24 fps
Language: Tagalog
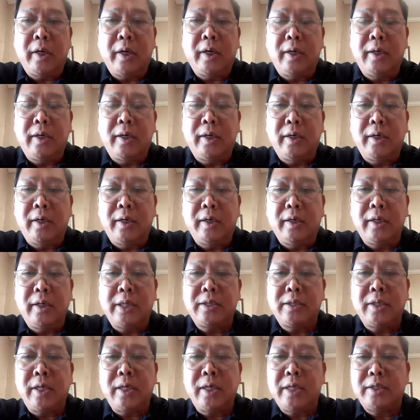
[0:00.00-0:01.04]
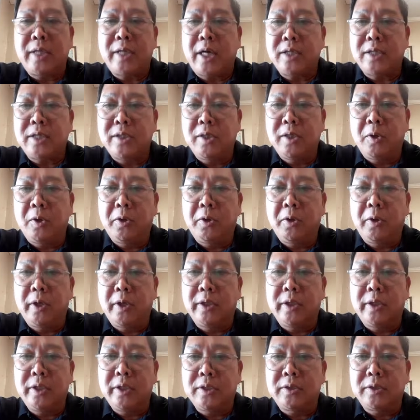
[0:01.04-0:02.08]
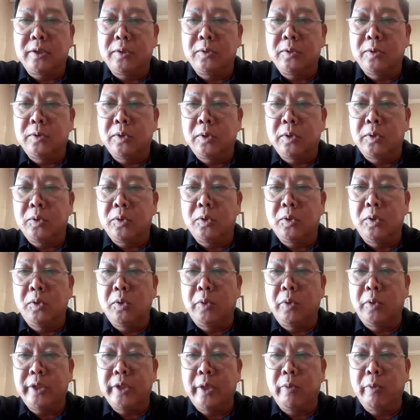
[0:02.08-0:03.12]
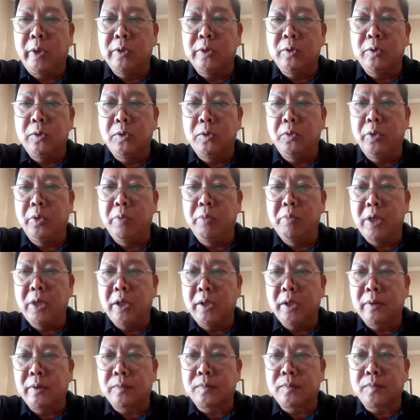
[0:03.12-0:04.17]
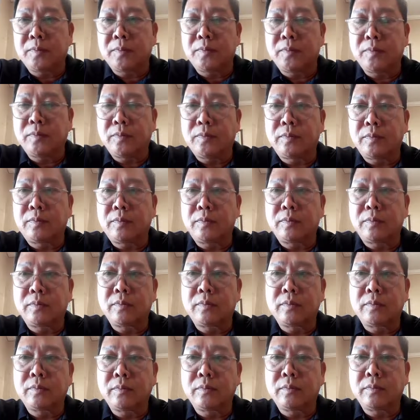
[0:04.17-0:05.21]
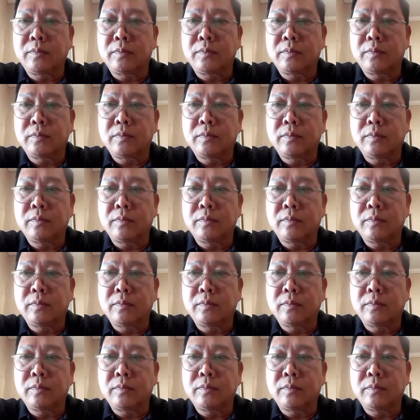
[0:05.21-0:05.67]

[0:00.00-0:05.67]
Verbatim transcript: uh, let's let's ask the authorities to to do what they want to do with me. Mm-hmm. mm-hmm.